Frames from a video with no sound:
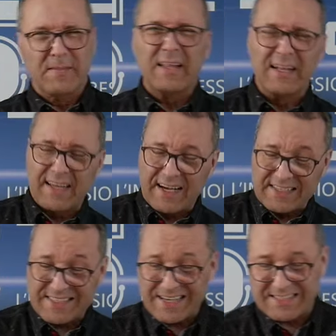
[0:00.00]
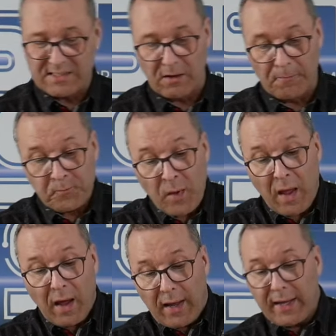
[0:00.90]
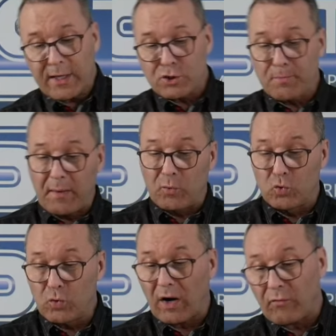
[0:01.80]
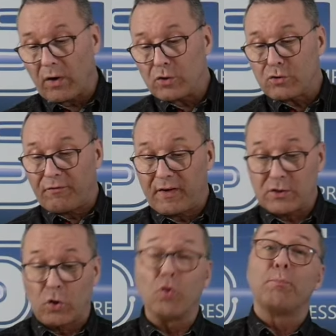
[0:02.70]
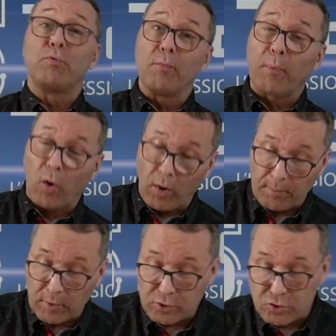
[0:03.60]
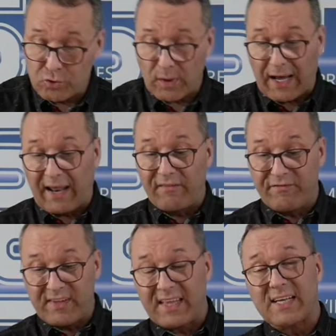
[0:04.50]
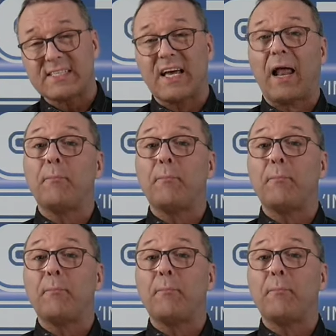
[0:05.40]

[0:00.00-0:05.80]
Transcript: C'est intéressant, ça. Et du même coup, avoir une surface de coupe plus propre due à la vitesse et à la